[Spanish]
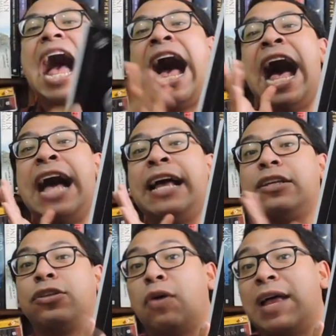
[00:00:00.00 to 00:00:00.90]
a
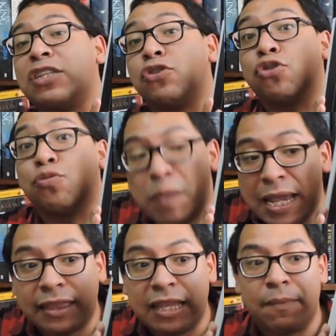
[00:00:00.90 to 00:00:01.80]
todas sus
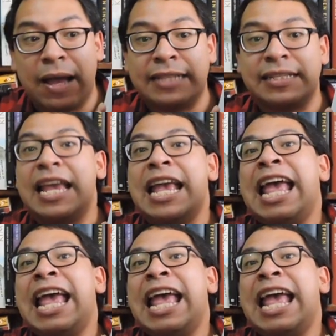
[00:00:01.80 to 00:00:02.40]
víctimas.